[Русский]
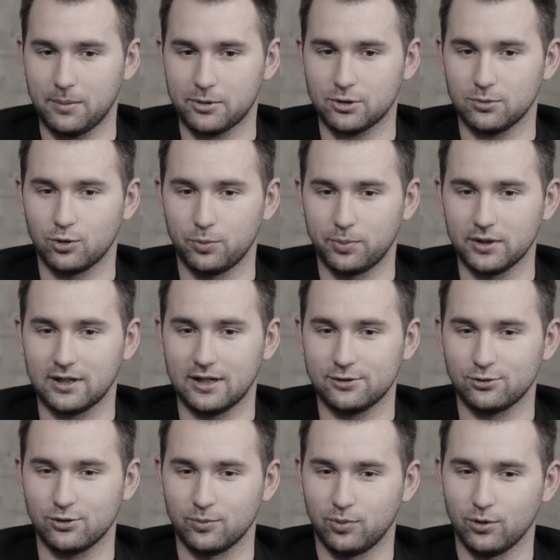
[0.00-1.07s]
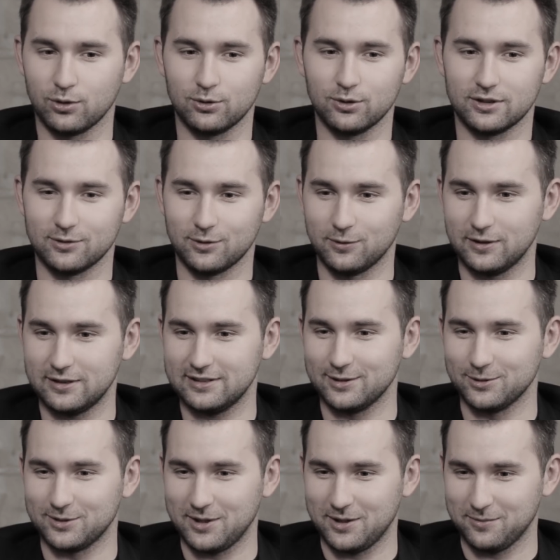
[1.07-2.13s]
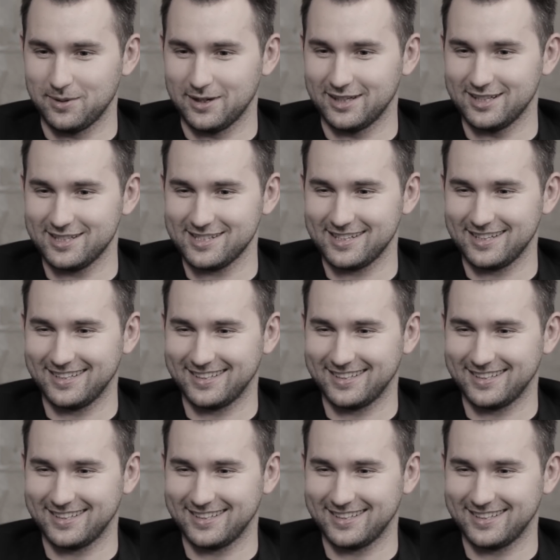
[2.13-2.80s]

Я причем купил кольцо и полгода его возил себя в багажнике.